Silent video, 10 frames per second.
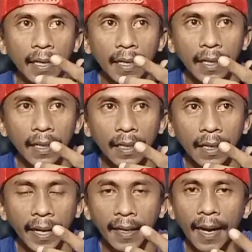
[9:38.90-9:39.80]

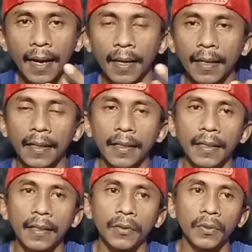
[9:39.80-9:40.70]
uh, enak
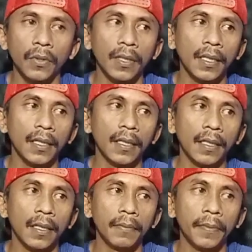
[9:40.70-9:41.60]
uh, untuk
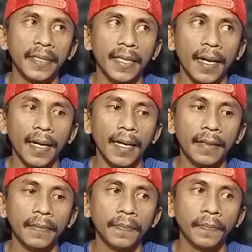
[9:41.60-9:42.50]
uh,
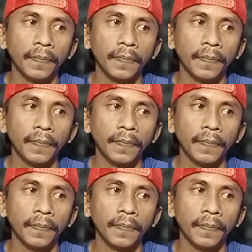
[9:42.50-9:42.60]
membicarakan